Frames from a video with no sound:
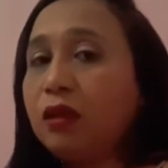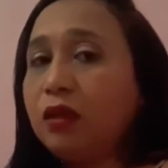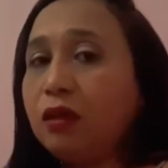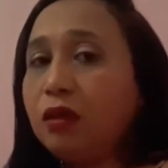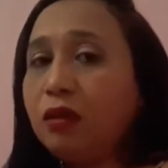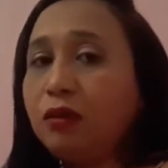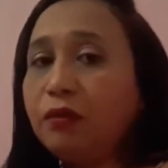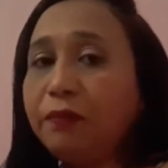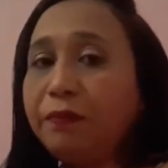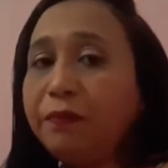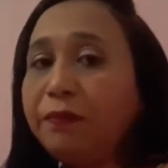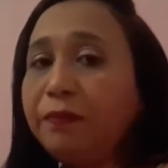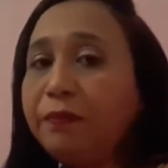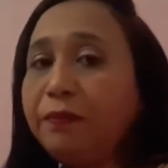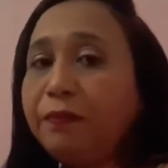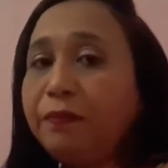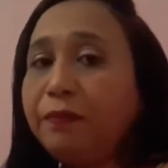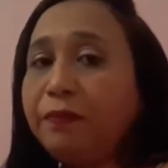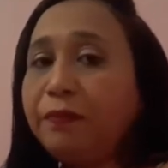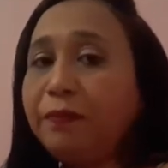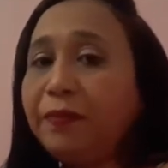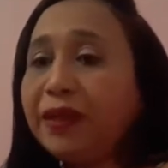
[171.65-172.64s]
eu
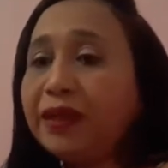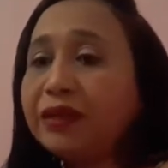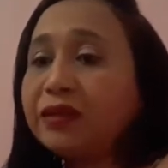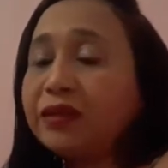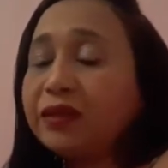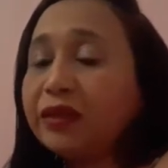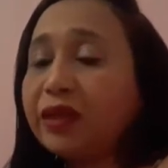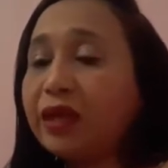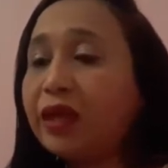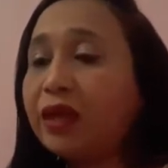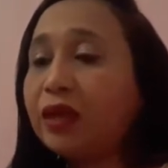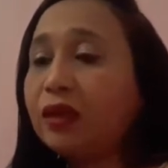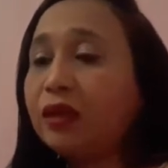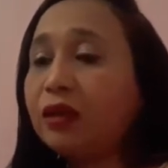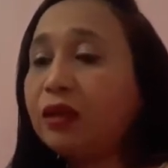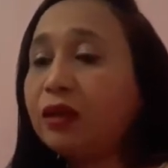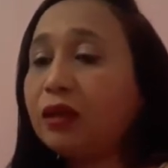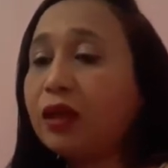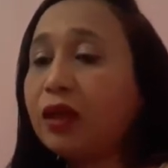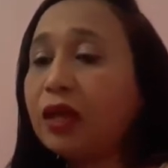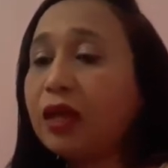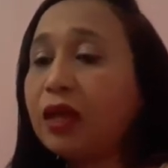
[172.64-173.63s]
pensei,
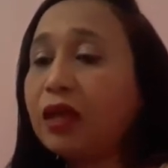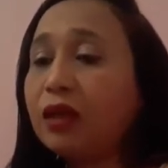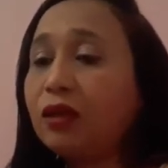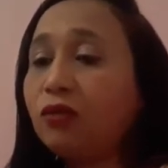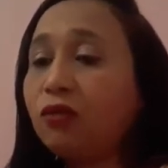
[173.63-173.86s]
é,